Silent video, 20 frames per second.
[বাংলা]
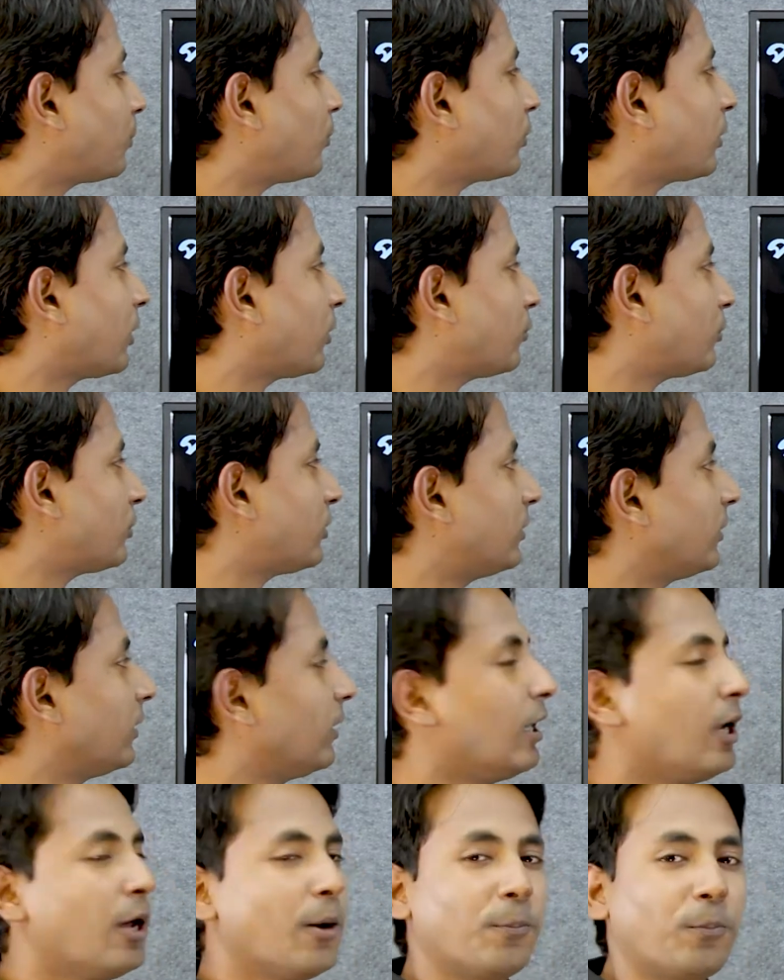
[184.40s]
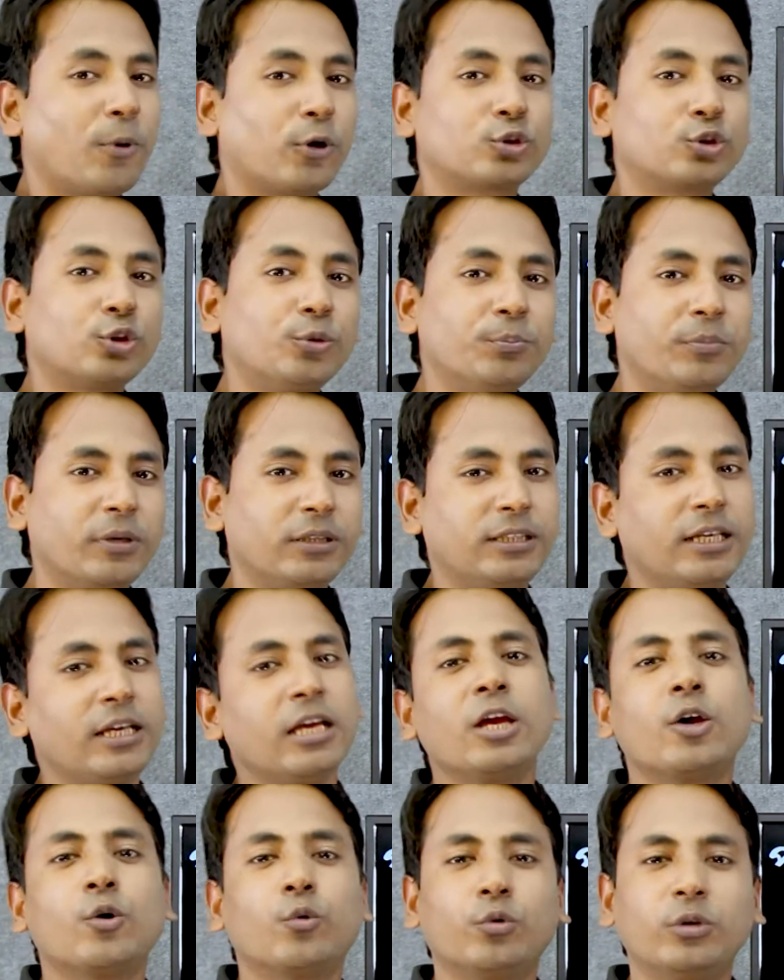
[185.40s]
প্রকার হচ্ছে পশম বেদে
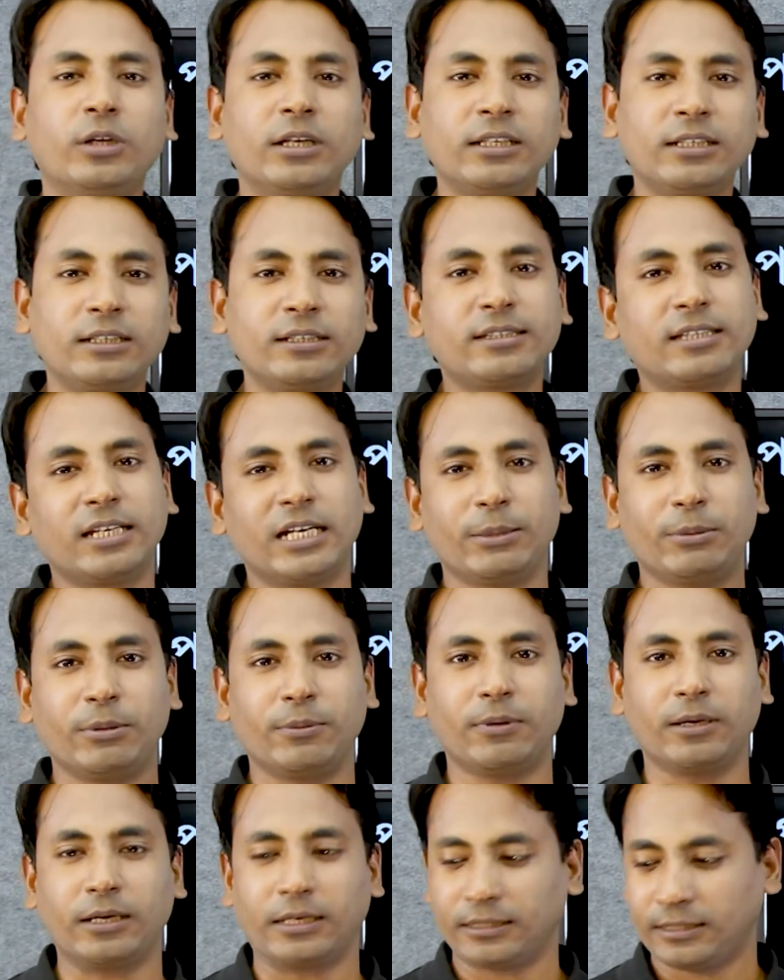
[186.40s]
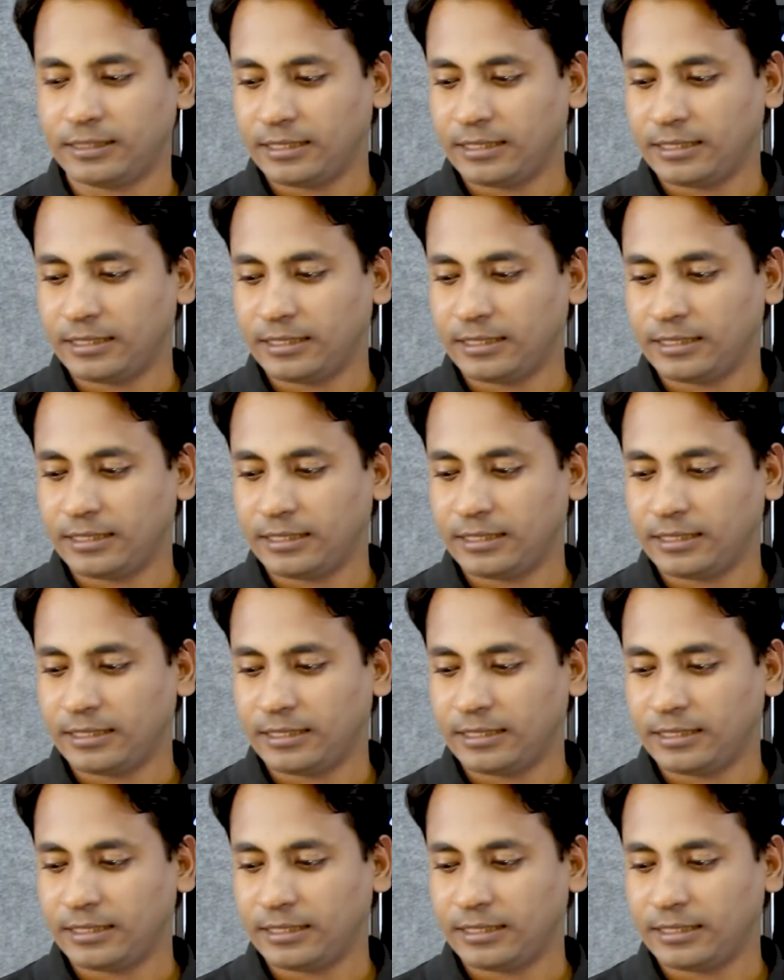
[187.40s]
উলের শ্রেণীবিভাগ